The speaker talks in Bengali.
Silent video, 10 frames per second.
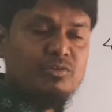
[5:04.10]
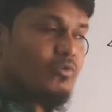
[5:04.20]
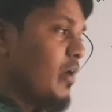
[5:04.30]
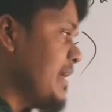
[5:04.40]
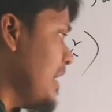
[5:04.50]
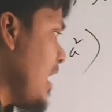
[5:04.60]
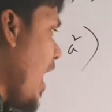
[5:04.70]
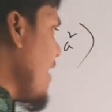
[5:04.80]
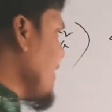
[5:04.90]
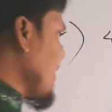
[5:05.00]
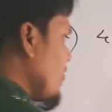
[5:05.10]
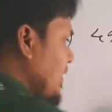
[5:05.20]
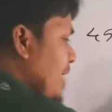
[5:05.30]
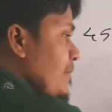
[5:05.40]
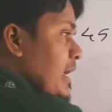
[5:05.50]
যোগ হয় আর একটা
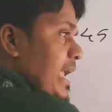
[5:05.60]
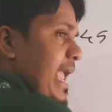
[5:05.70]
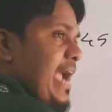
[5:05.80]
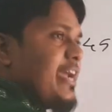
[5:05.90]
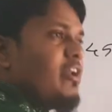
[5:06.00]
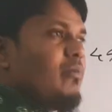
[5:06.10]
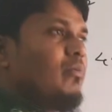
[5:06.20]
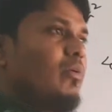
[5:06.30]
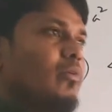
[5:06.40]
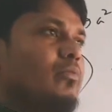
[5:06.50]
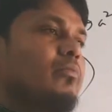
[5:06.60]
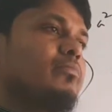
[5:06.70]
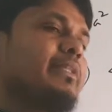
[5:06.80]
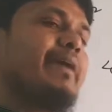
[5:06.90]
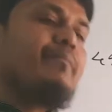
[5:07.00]
কথা একের
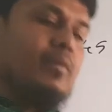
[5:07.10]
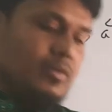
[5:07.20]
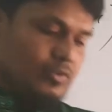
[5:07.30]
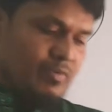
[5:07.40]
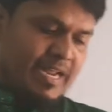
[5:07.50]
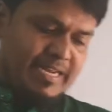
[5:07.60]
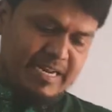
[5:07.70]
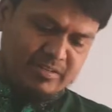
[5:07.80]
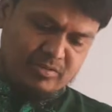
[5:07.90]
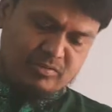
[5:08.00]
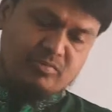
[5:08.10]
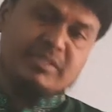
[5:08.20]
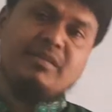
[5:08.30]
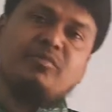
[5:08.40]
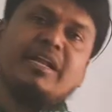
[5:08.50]
দেখ তোমরা এটা
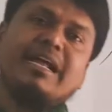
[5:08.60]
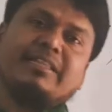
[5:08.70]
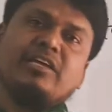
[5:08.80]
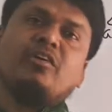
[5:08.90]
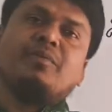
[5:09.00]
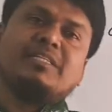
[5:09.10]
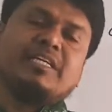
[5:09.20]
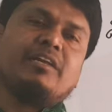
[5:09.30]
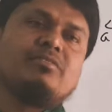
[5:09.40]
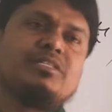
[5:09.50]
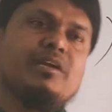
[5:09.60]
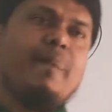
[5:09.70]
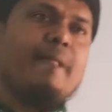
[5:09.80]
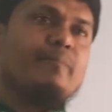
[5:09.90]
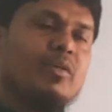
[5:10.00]
তোমাদের মনে রাখতেই হবে সেটা হচ্ছে
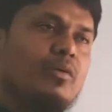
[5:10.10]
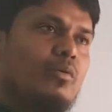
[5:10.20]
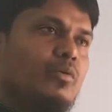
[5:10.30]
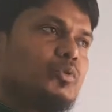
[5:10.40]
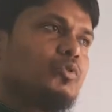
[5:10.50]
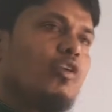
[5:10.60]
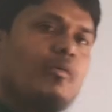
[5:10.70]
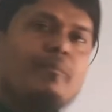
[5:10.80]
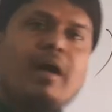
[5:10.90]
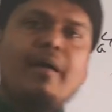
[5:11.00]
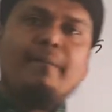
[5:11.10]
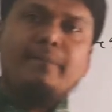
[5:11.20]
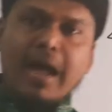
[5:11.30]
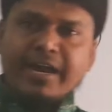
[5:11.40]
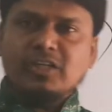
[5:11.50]
যোগ বা
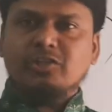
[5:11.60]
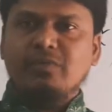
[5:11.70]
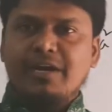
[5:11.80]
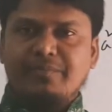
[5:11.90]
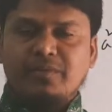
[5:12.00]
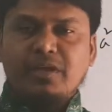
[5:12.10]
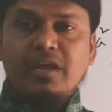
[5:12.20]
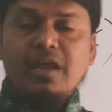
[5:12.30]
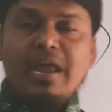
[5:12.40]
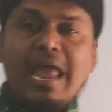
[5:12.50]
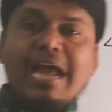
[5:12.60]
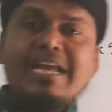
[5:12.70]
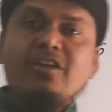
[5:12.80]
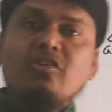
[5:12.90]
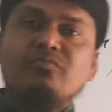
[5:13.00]
ভাগের সময়
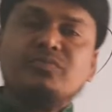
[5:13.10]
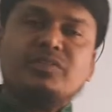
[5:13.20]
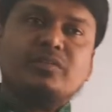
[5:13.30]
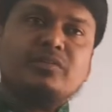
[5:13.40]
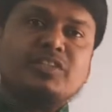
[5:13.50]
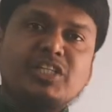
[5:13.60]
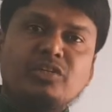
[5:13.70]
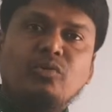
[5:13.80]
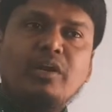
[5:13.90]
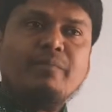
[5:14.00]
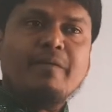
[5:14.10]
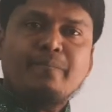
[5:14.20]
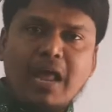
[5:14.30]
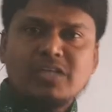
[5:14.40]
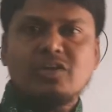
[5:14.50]
একই রকম চিহ্ন হলে পরে
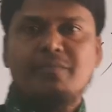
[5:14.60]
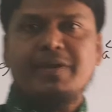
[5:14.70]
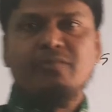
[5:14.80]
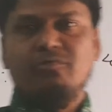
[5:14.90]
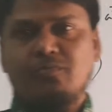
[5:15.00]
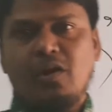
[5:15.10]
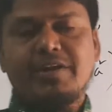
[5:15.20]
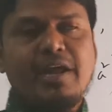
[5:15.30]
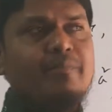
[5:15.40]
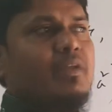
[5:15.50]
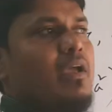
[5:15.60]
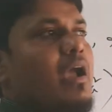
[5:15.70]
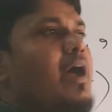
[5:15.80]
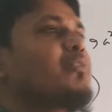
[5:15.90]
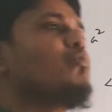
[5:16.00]
প্লাস হবে গুণফলটা
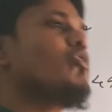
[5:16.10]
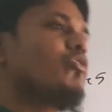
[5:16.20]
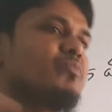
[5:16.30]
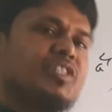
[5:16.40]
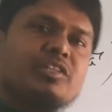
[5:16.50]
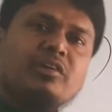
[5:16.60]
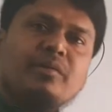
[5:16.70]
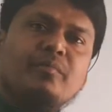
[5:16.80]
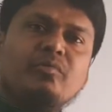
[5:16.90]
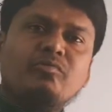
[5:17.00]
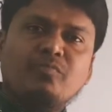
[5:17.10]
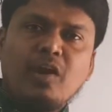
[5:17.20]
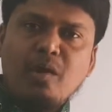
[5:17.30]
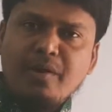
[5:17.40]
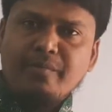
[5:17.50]
আর দুই রকম চিহ্ন হলে
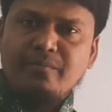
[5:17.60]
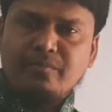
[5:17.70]
গুণফল হবে